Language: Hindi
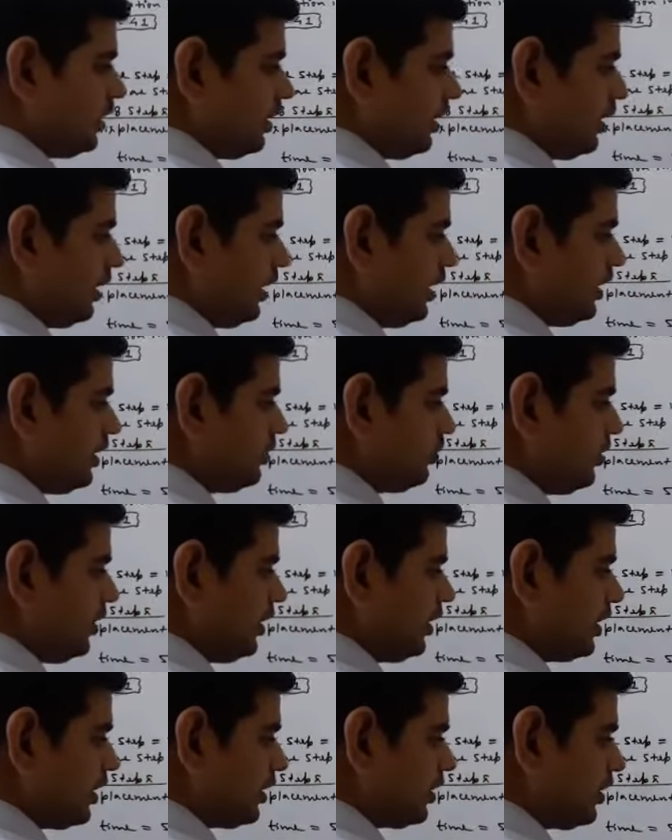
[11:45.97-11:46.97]
एट
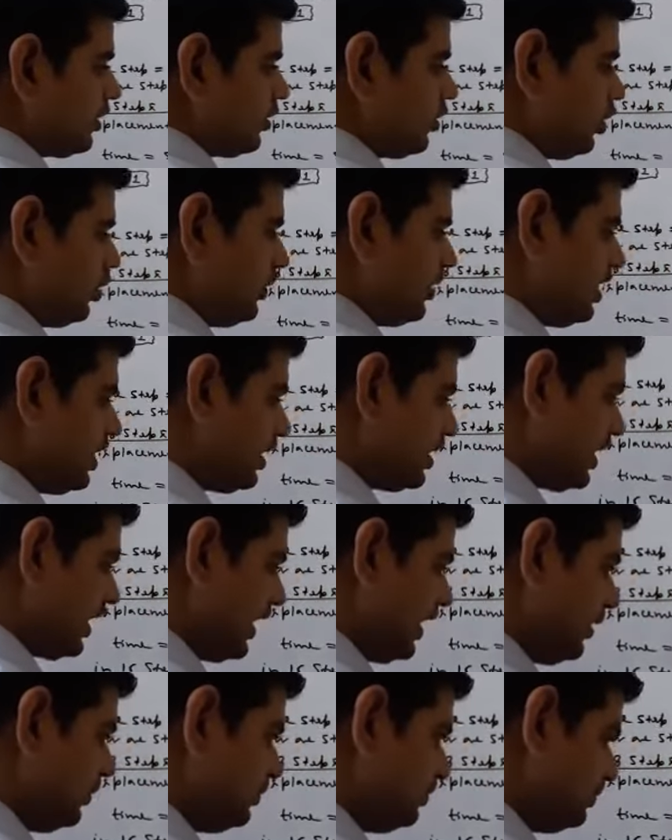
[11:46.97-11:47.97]
मीटर और बेटा
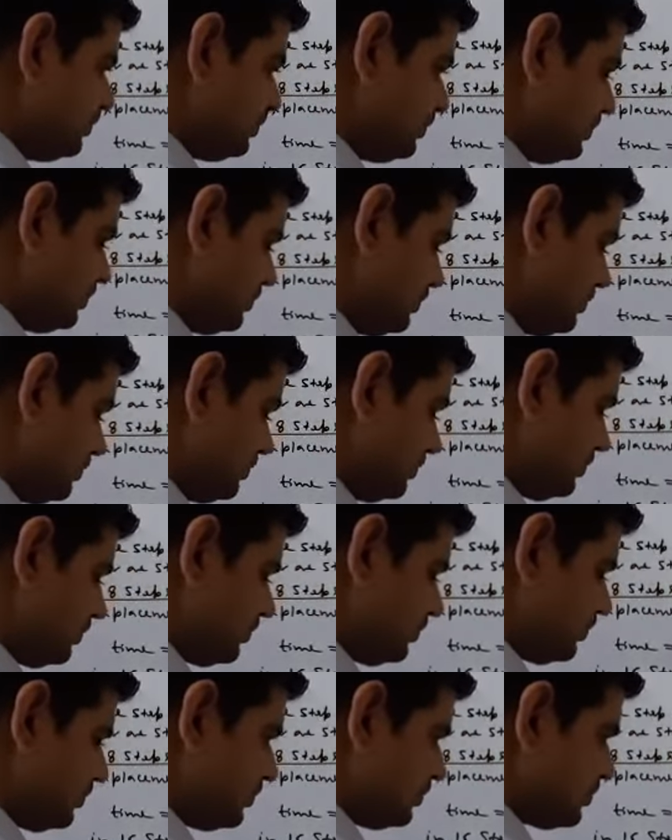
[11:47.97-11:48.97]
टाइम
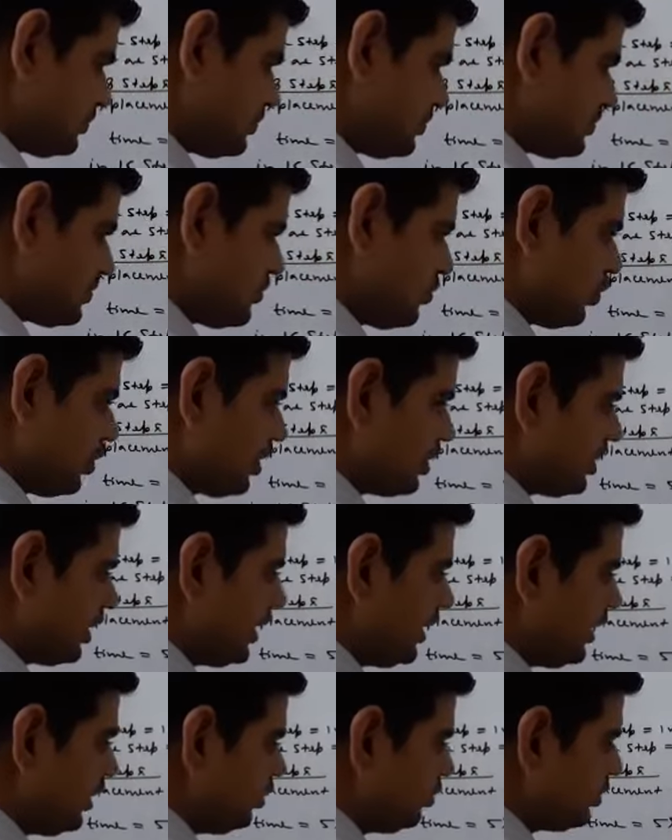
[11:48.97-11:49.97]
पूरा
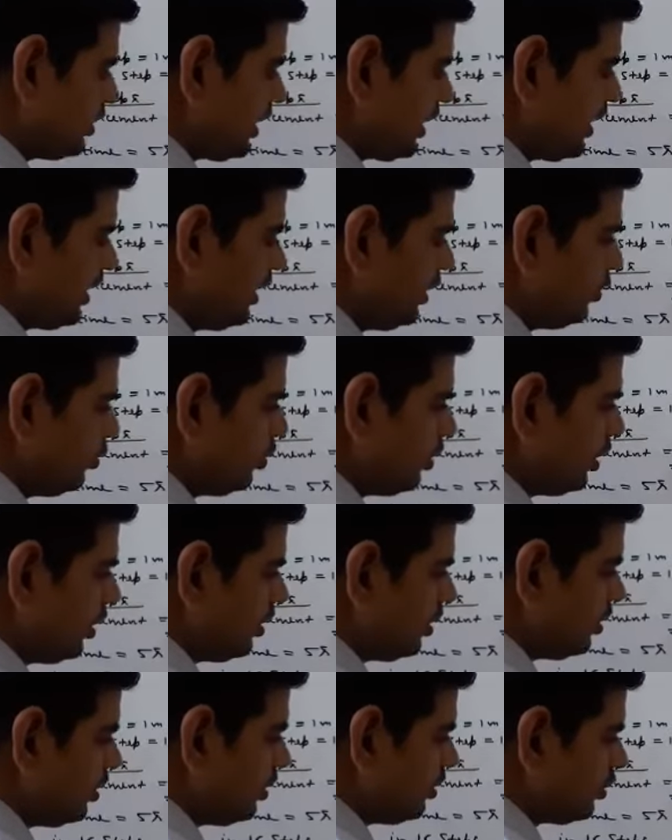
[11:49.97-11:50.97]
थर्टी टू सेकेंड ही होगा
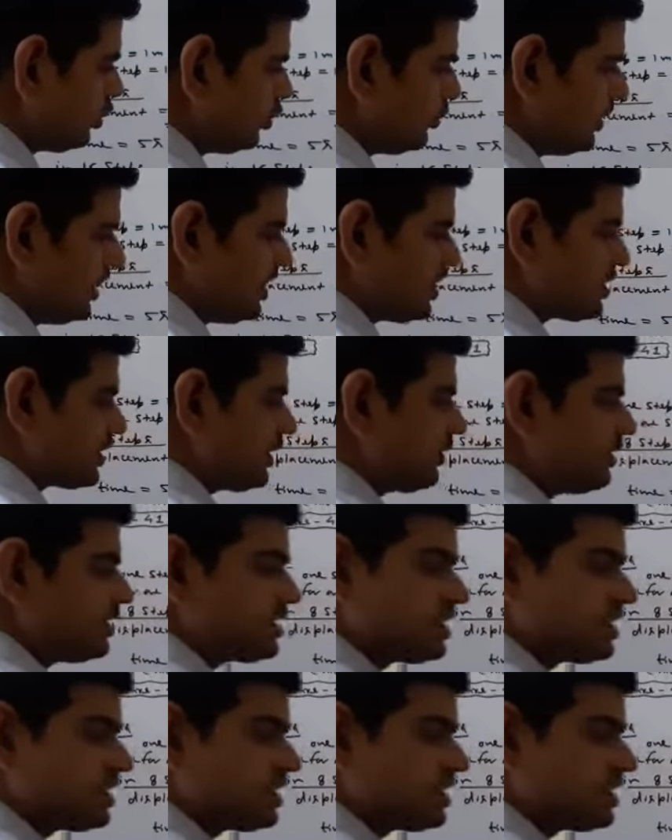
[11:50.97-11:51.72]
तो वन इज वन